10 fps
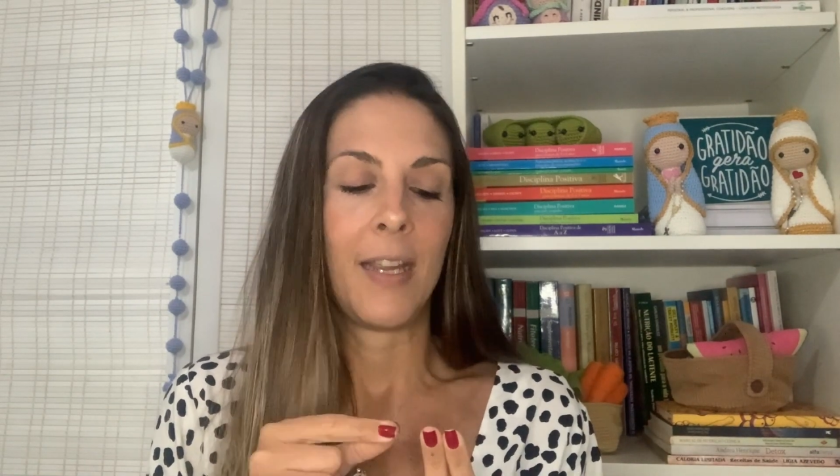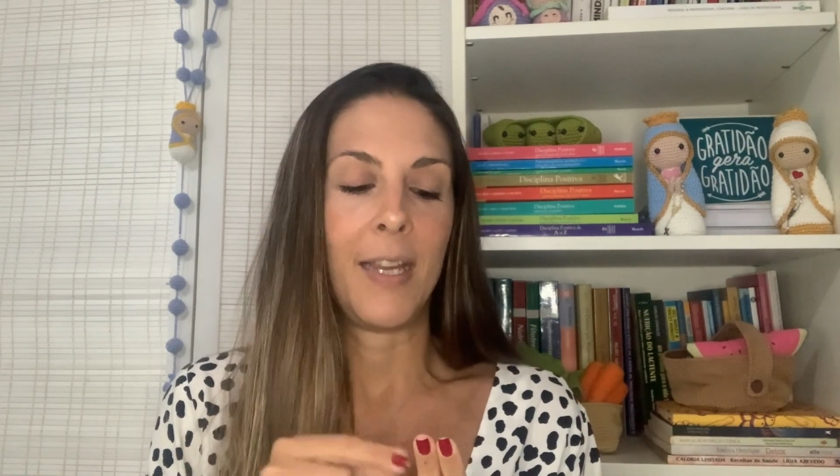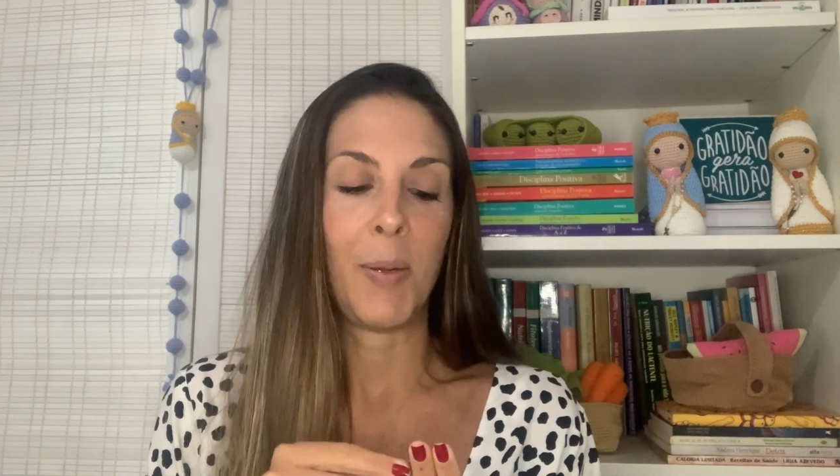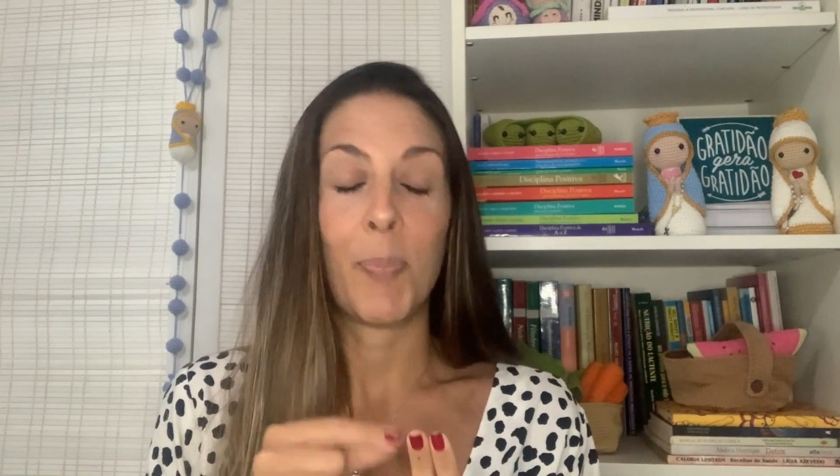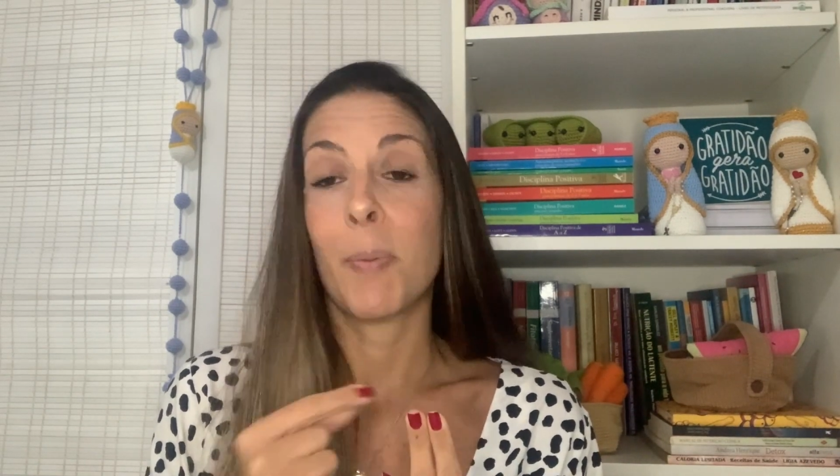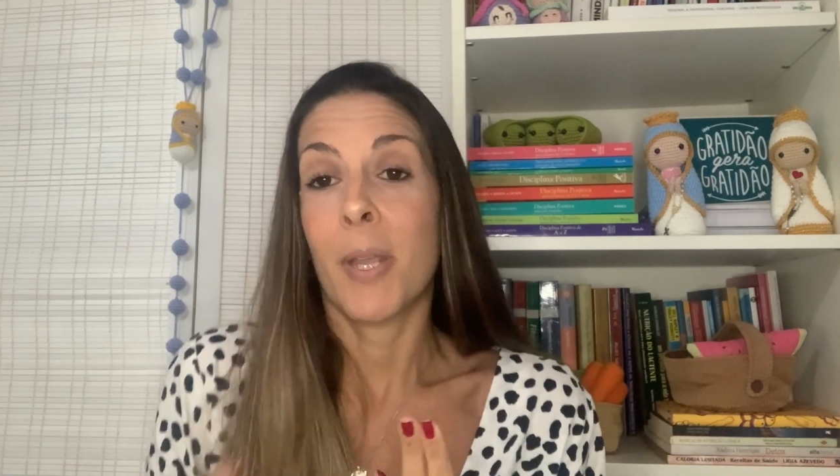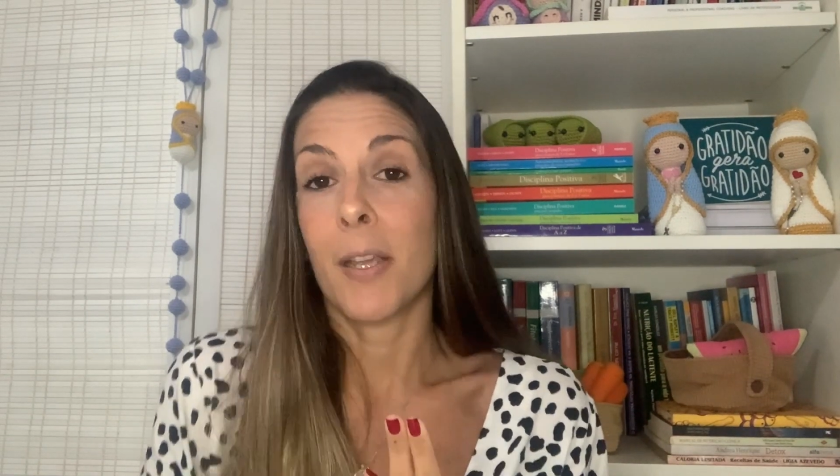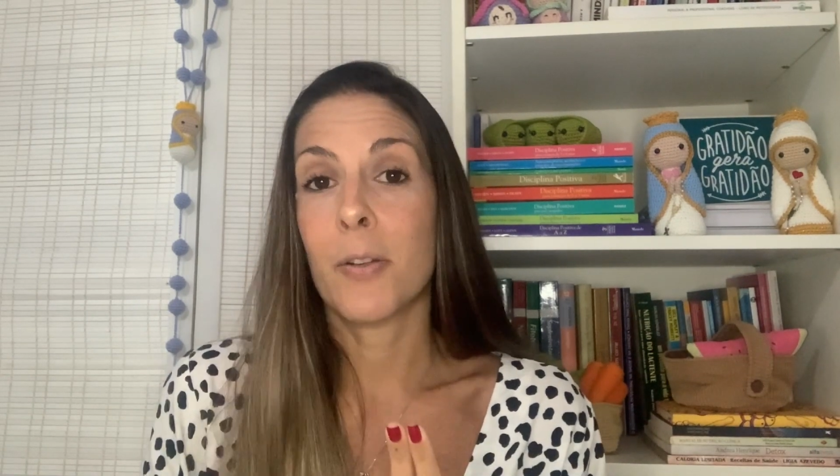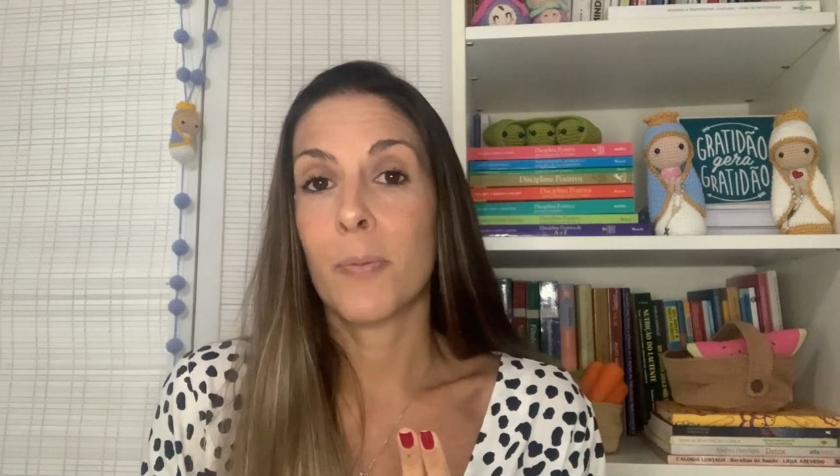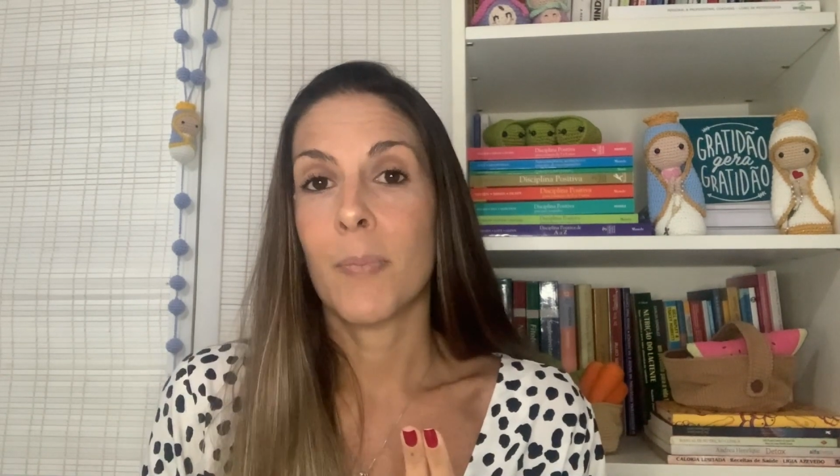É,
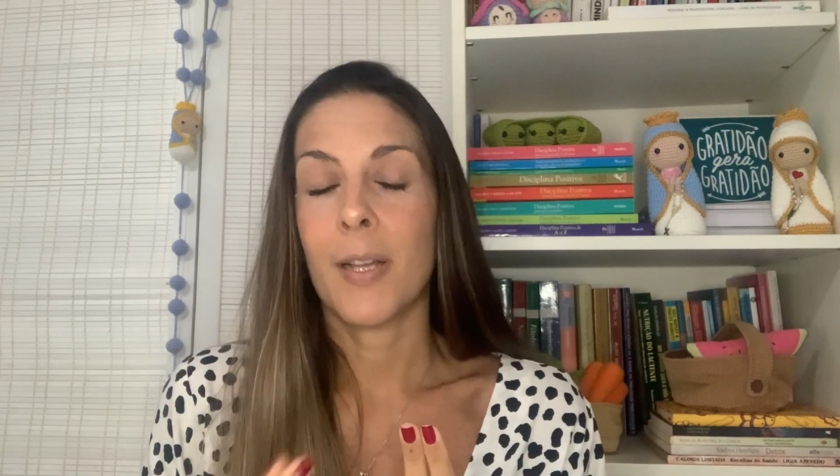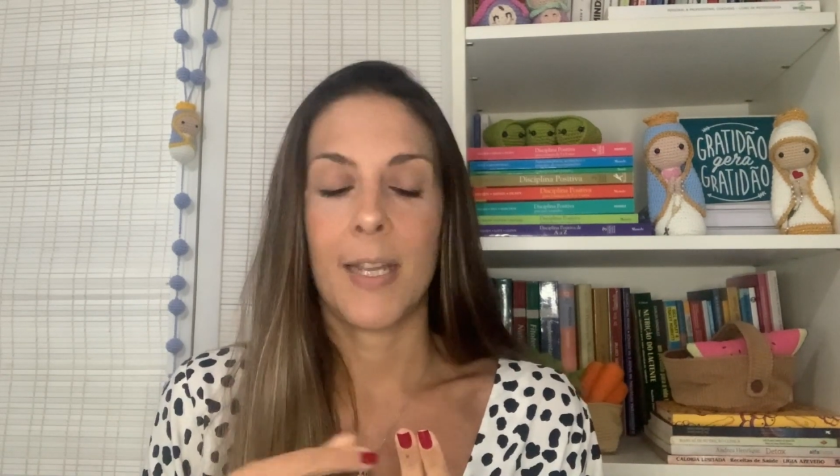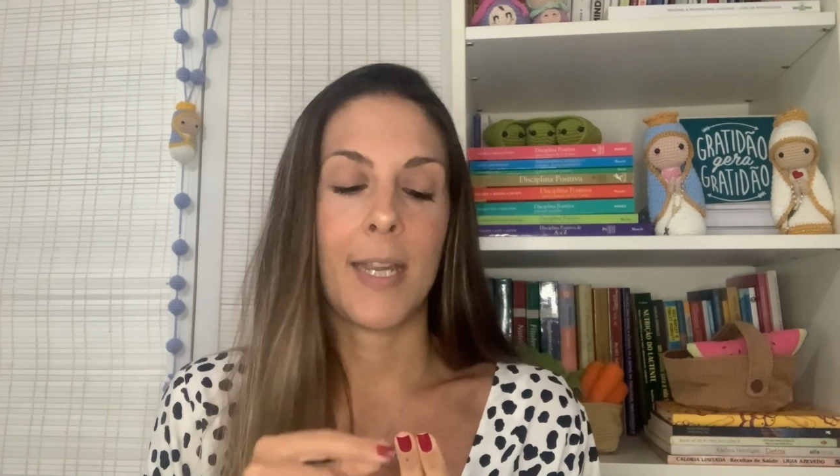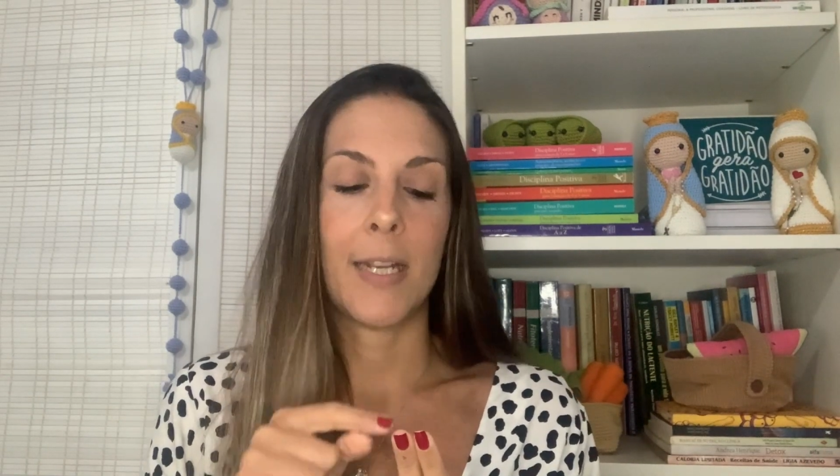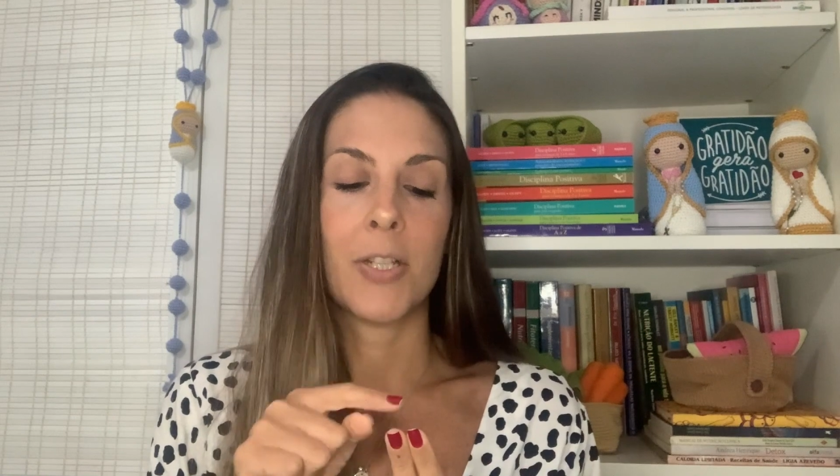primeiro, é,